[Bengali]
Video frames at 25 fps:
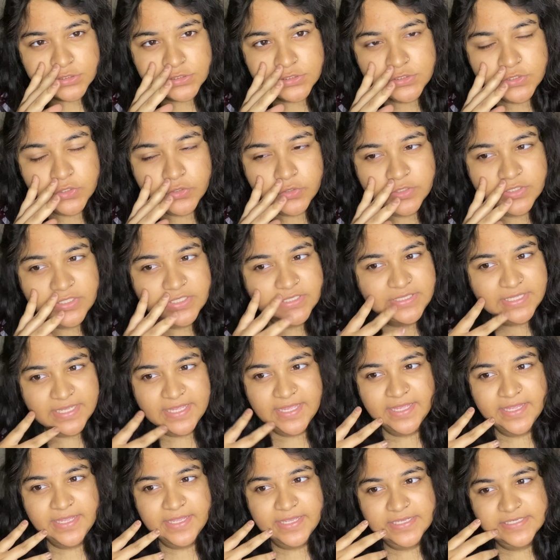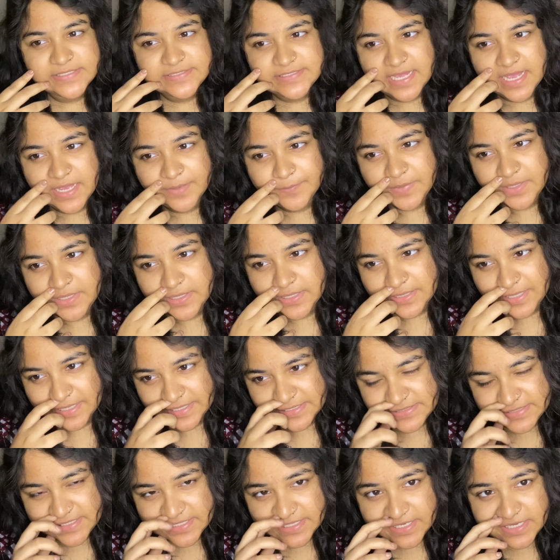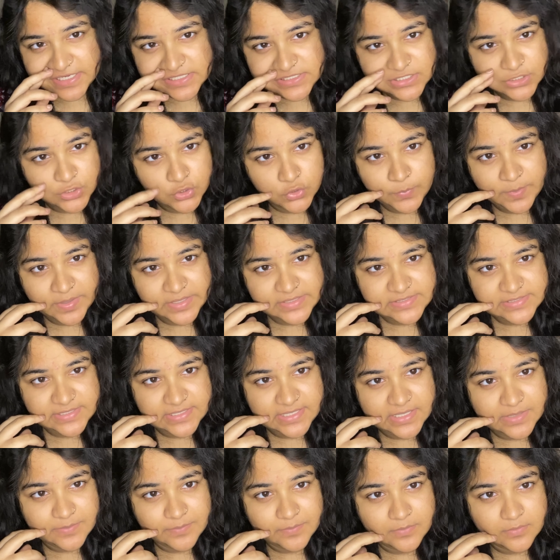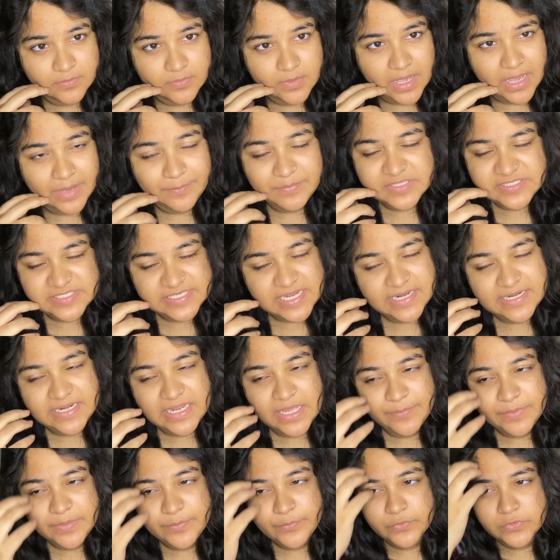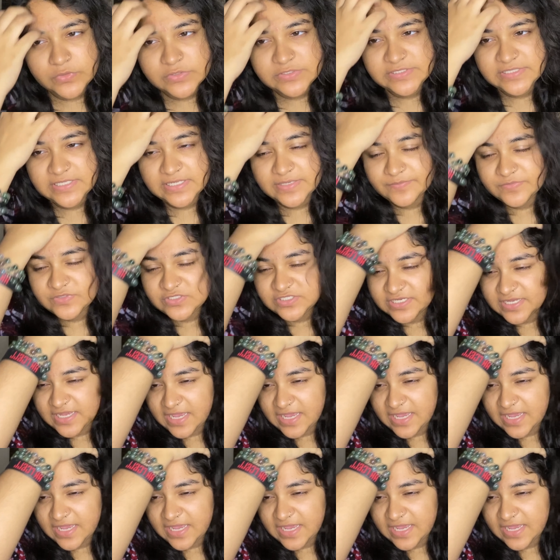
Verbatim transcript: সো দ্য থিং ইজ আমি ক্লাস থেকে এসে ঘুমাইছিলাম আমি জানি আমি বলছিলাম যে